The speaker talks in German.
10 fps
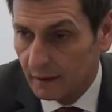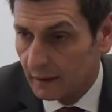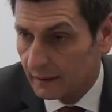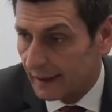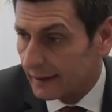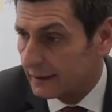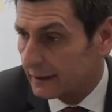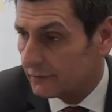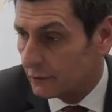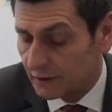Nach einer
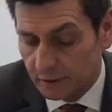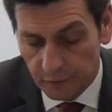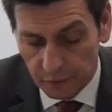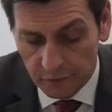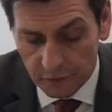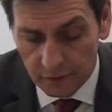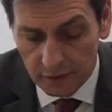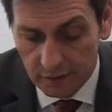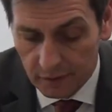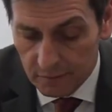erfolgten Prüfung
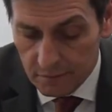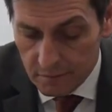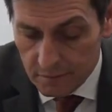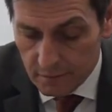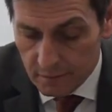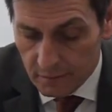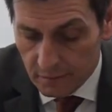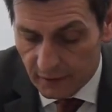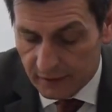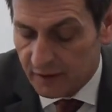
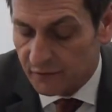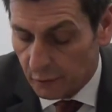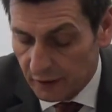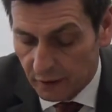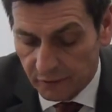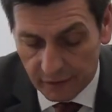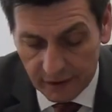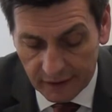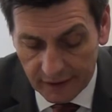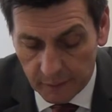wird das vorläufige
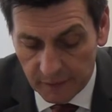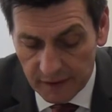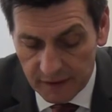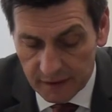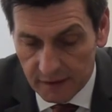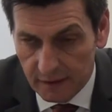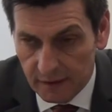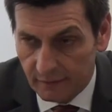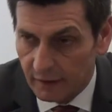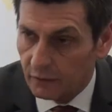Ergebnis,
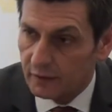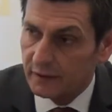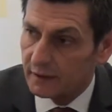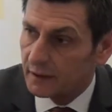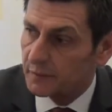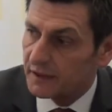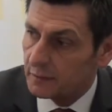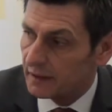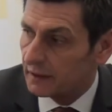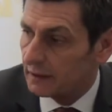weil auch hier gibt es
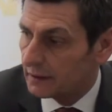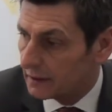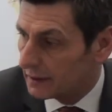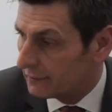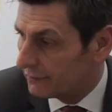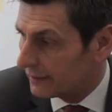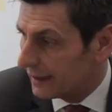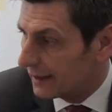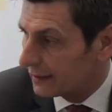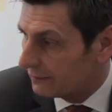immer äh,
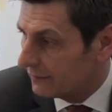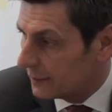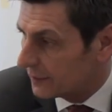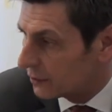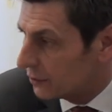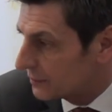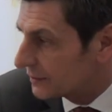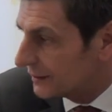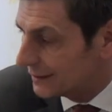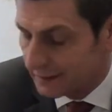Fragen, wer bekommt
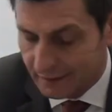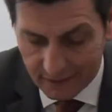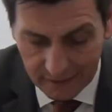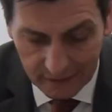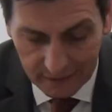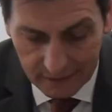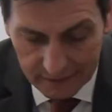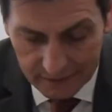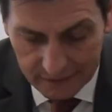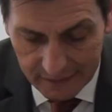denn dann
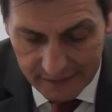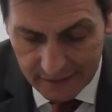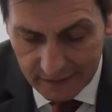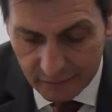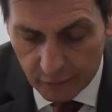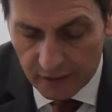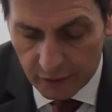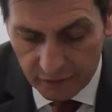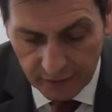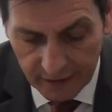das
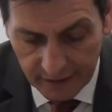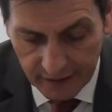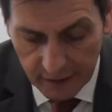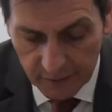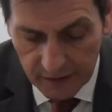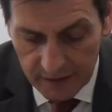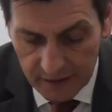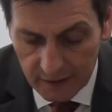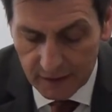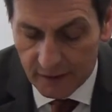vorläufige Ergebnis.
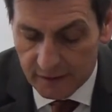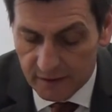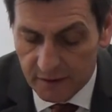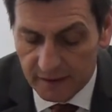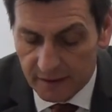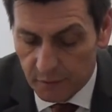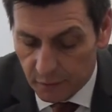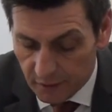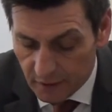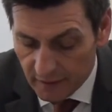Also das wird dem
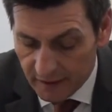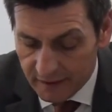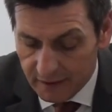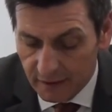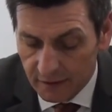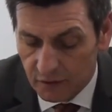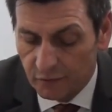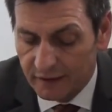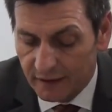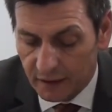Bürgermeister
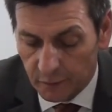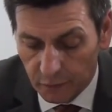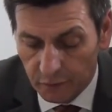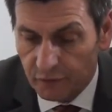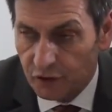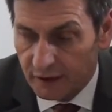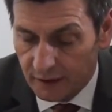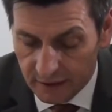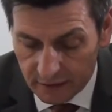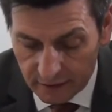sowie der geprüften
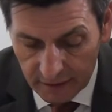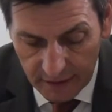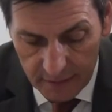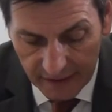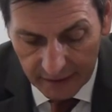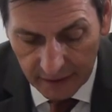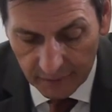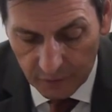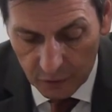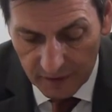Stelle, also der Gemeinde,
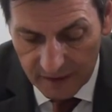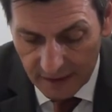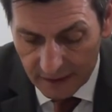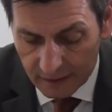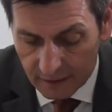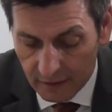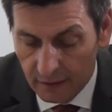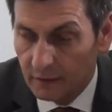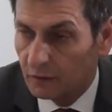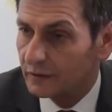übersandt
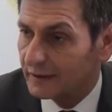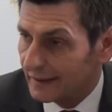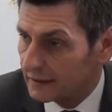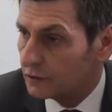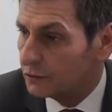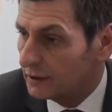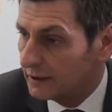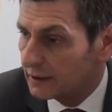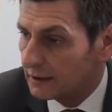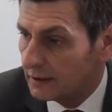und dann
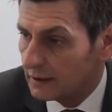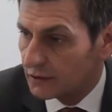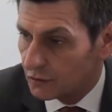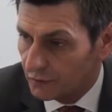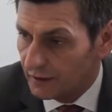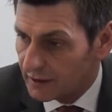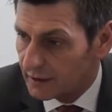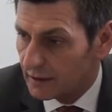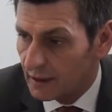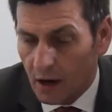natürlich, so wie es
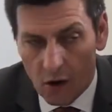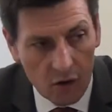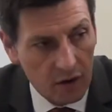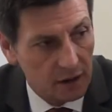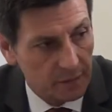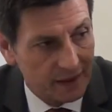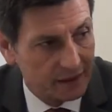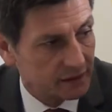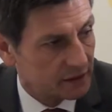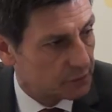auch bei
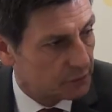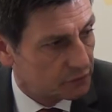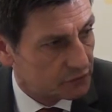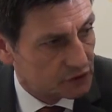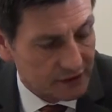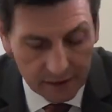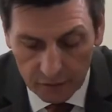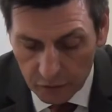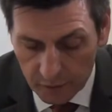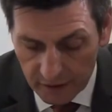anderen geprüften Stellen
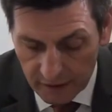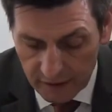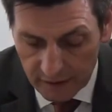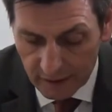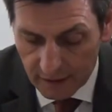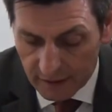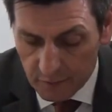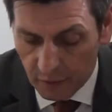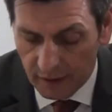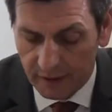üblich ist, die
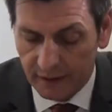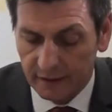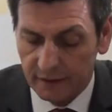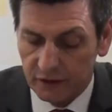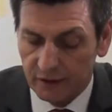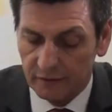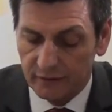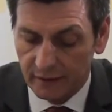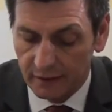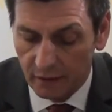Möglichkeit einer
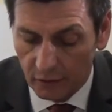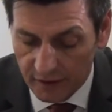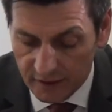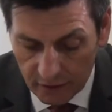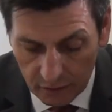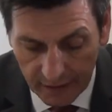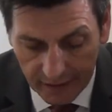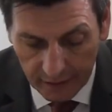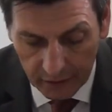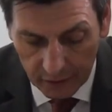schriftlichen Äußerung
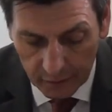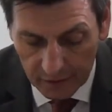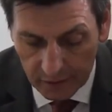eingeräumt.